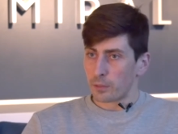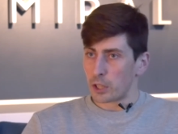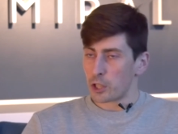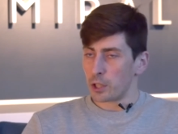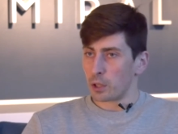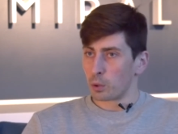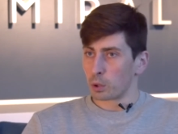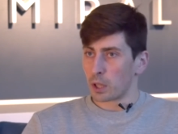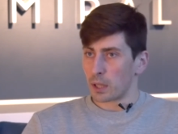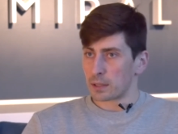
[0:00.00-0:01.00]
в течение
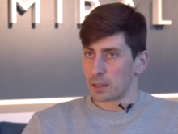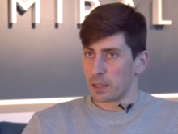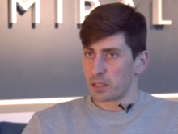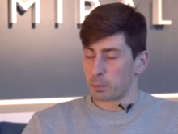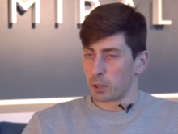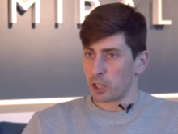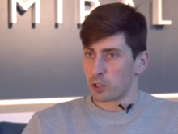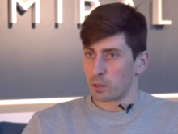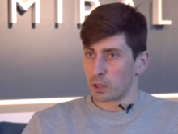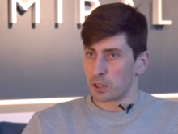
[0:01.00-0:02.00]
года росла,
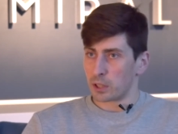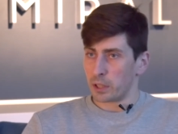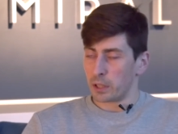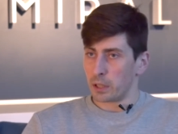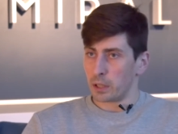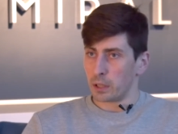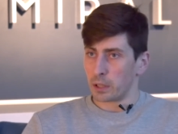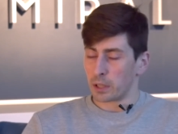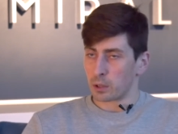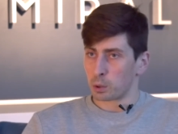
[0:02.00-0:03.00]
сплачивалась, и
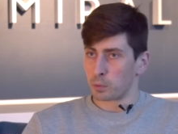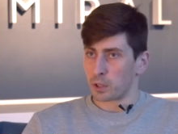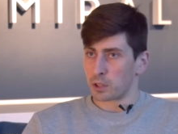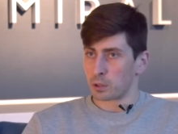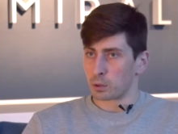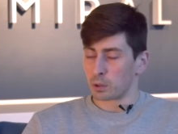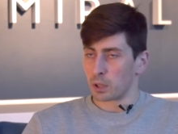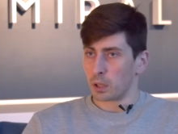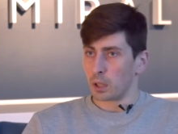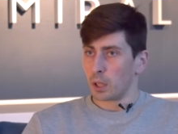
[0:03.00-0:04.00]
концовка
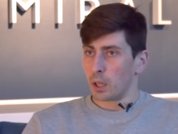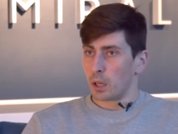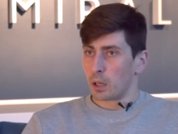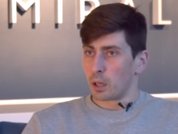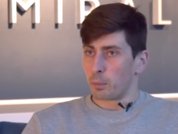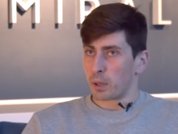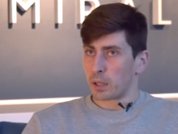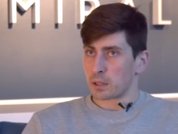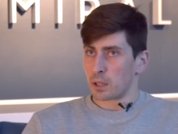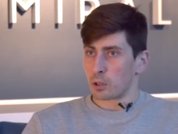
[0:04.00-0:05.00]
сезона э,
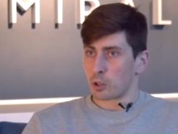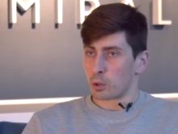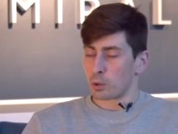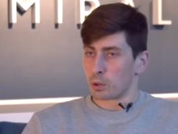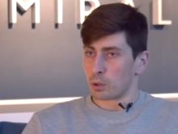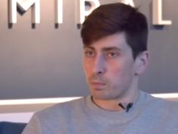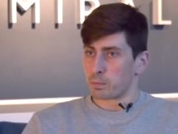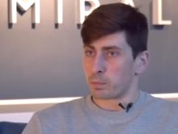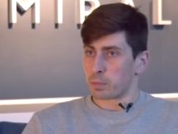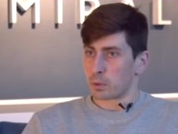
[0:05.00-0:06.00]
показала, что
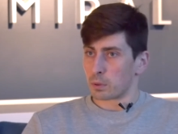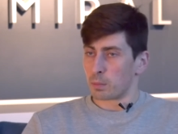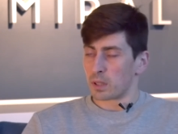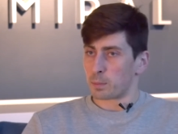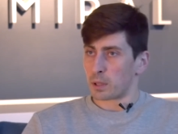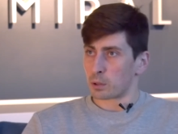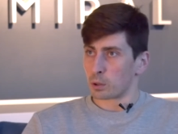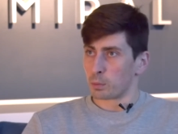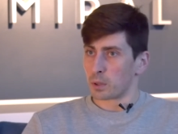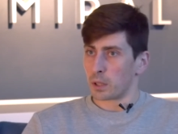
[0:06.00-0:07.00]
э,
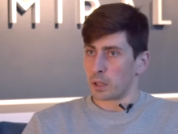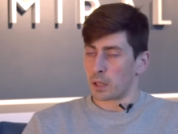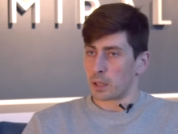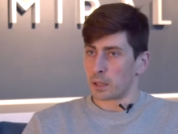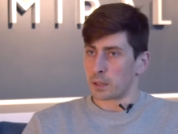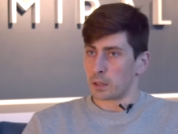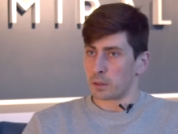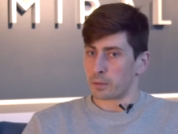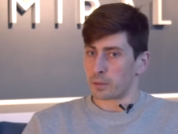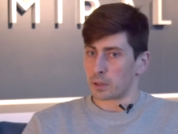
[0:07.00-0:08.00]
боеспособный
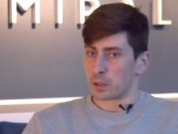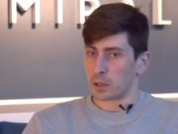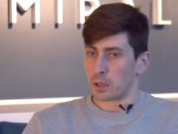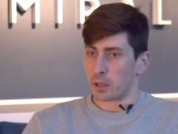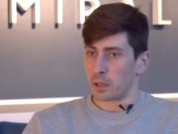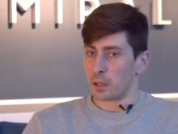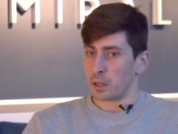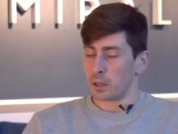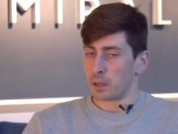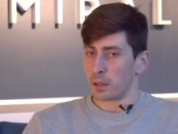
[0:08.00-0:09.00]
коллектив
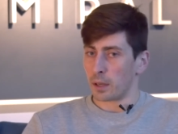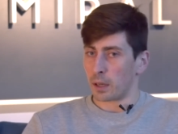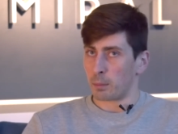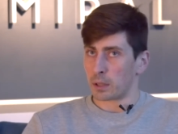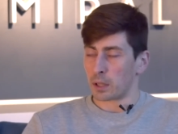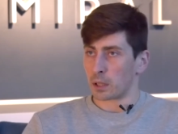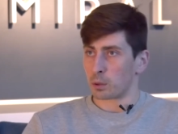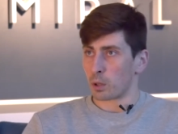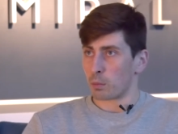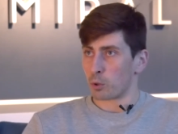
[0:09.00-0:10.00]
и команда,
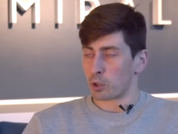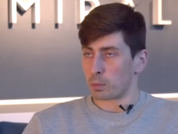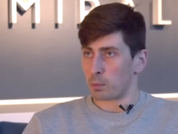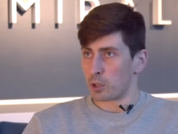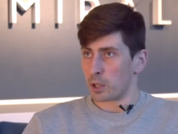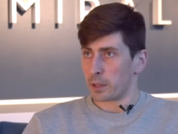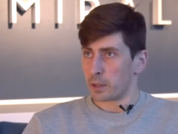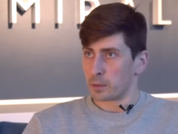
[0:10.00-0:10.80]
которая может побеждать.